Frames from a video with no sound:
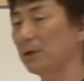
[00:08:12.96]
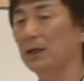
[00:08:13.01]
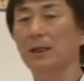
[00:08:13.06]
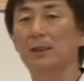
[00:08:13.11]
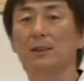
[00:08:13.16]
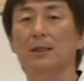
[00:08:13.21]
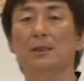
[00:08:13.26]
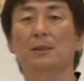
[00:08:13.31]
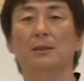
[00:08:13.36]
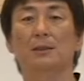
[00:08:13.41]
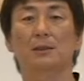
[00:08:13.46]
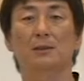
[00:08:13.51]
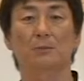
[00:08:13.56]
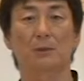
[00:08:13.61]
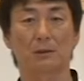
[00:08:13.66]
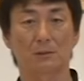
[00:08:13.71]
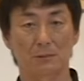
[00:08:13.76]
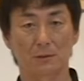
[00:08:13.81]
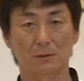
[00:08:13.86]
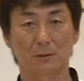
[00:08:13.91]
かになってし
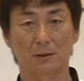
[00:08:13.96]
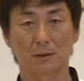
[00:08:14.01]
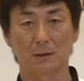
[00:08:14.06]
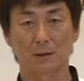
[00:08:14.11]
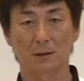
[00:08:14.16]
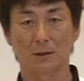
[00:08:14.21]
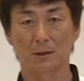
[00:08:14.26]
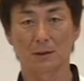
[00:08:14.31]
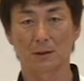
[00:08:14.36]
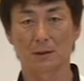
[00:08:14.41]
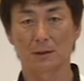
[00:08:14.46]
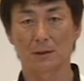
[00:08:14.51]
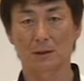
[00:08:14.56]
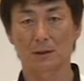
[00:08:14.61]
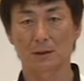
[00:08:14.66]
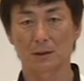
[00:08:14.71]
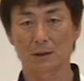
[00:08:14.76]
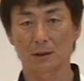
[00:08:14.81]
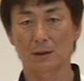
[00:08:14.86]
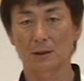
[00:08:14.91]
まう、
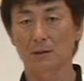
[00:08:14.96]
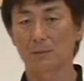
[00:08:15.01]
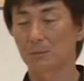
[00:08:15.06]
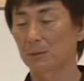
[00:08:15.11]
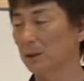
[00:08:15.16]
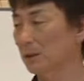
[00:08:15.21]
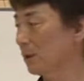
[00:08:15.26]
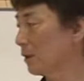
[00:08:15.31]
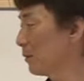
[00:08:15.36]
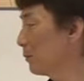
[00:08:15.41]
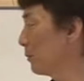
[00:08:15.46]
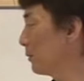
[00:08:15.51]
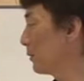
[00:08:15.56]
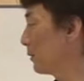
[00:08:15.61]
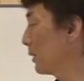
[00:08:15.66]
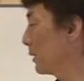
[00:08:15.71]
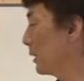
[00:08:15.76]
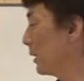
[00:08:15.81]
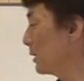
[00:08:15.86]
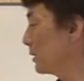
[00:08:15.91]
ね、
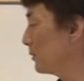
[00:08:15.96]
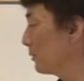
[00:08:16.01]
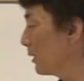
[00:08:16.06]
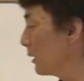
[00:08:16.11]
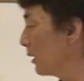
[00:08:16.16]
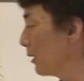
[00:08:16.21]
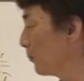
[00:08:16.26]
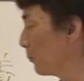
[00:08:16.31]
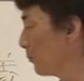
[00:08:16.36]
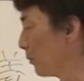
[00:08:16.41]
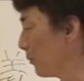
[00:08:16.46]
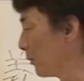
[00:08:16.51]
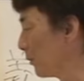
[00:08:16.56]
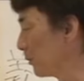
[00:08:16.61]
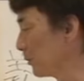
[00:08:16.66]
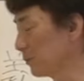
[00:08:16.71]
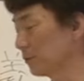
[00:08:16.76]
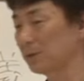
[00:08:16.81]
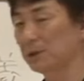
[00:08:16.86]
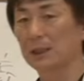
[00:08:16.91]
バレーボールで大事なのは
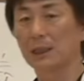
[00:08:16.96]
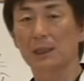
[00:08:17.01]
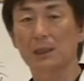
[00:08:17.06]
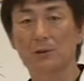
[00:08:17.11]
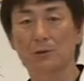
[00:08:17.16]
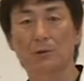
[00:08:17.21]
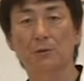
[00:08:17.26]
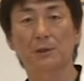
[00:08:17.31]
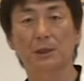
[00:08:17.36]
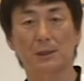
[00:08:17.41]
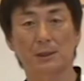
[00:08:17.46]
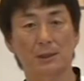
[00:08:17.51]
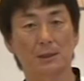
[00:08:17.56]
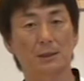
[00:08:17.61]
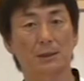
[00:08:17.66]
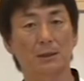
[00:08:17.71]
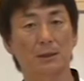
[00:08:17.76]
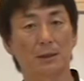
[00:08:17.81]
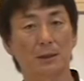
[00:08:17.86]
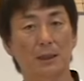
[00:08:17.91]
ボールの軌道で
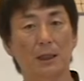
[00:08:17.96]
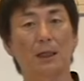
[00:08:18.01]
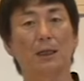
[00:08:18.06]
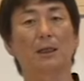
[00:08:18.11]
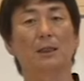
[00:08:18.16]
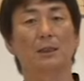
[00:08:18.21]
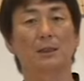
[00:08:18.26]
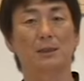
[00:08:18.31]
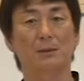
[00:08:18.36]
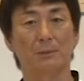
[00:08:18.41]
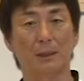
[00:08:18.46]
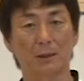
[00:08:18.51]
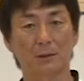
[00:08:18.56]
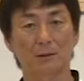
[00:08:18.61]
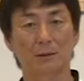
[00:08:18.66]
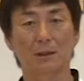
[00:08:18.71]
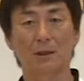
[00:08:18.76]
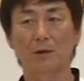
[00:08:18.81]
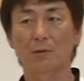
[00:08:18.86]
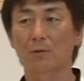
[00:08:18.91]
すが一番
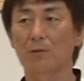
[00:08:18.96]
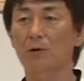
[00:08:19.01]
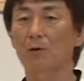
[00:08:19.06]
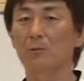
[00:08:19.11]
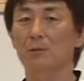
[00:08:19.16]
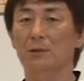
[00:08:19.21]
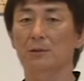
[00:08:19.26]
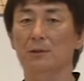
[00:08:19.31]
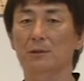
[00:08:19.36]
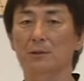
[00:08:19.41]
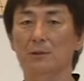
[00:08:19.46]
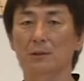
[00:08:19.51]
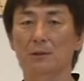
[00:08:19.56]
フォームの